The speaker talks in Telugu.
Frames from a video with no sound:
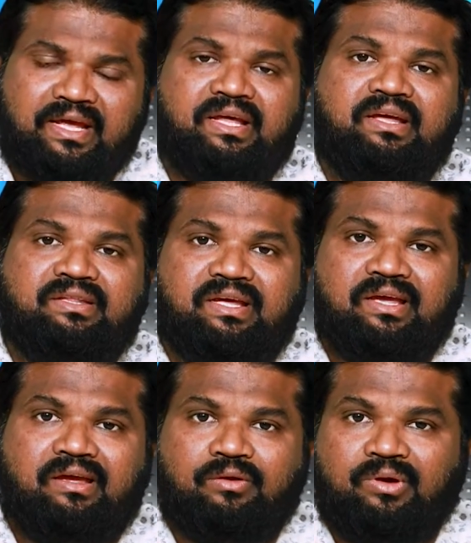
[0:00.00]
ఏదైతే
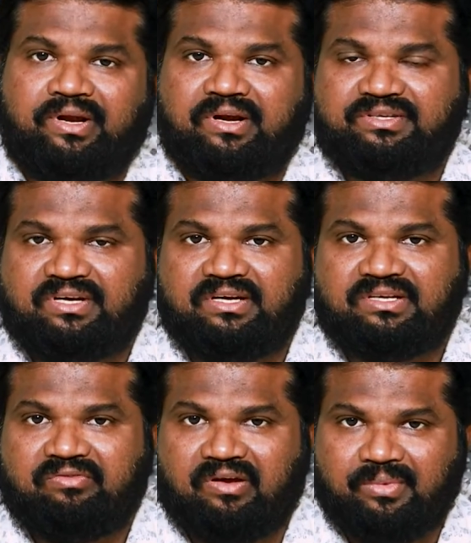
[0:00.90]
యునైటెడ్
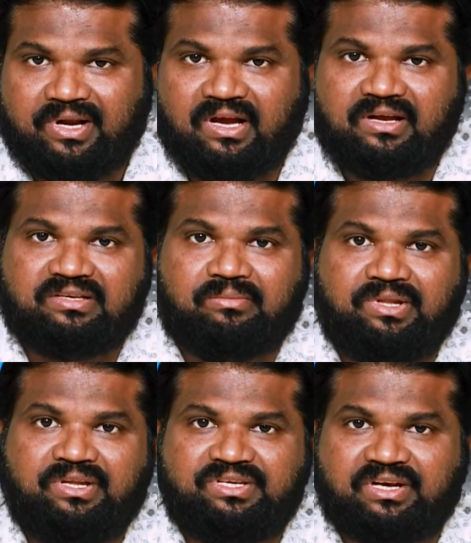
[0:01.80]
స్టేట్స్ ఆఫ్ అమెరికాకి
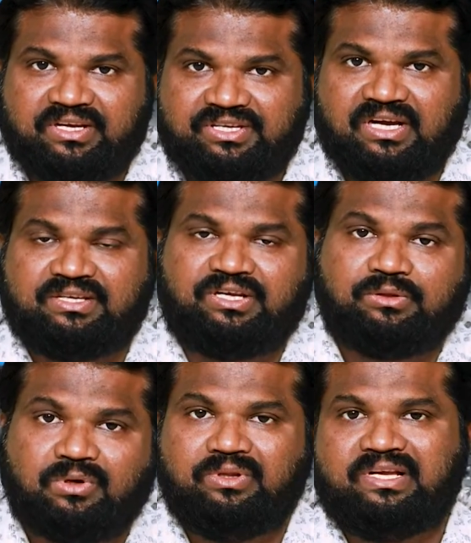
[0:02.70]
సంబంధించి రష్యా
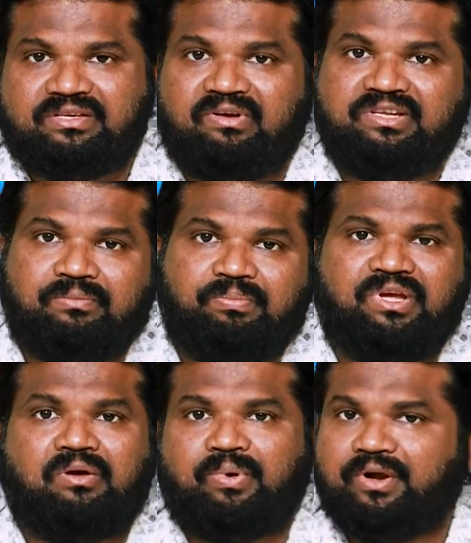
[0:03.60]
శత్రు దేశం అని చెప్పి
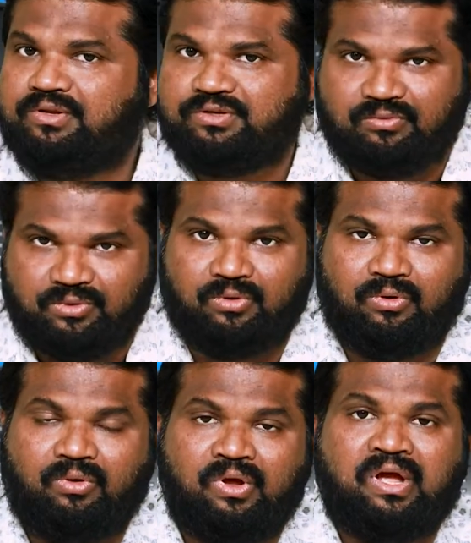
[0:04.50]
ఎప్పటి నుంచో
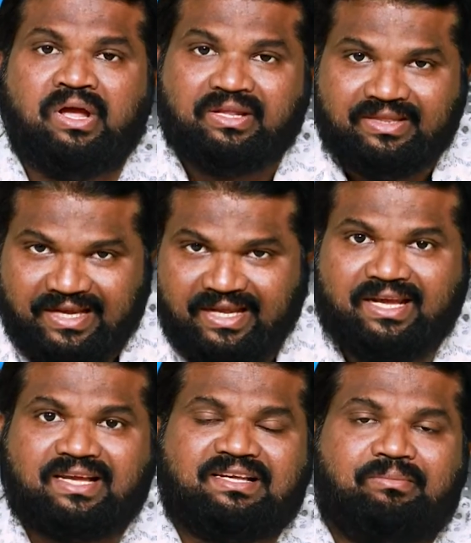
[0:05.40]
ఉందో
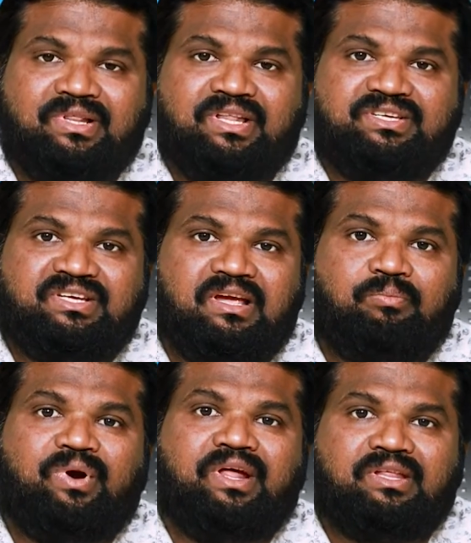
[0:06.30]
దీనికి సంబంధించి
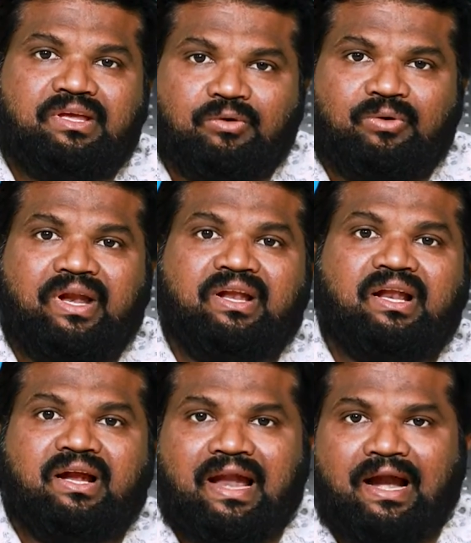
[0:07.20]
ఎప్పుడైతే యుక్రెయిన్
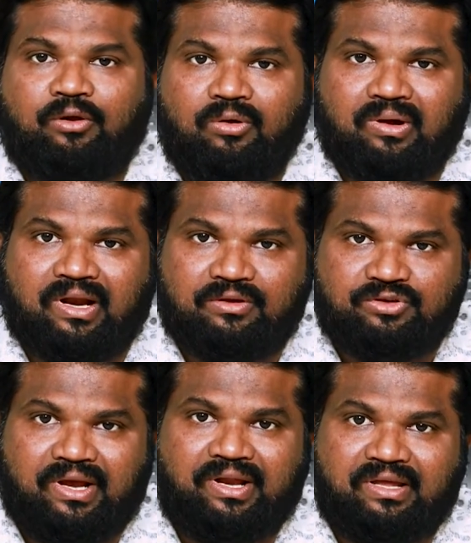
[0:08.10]
కనుక నాటోలో కనుక
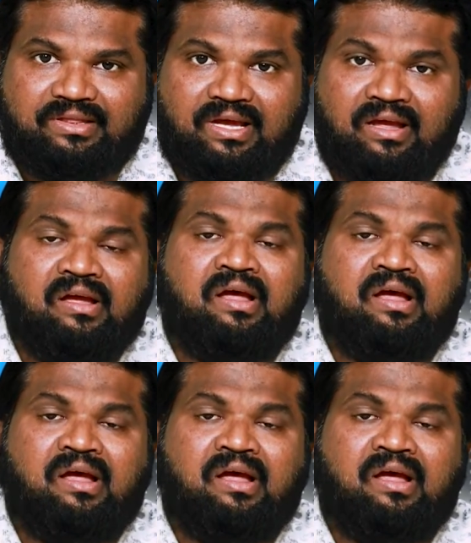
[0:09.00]
జాయిన్ అయితే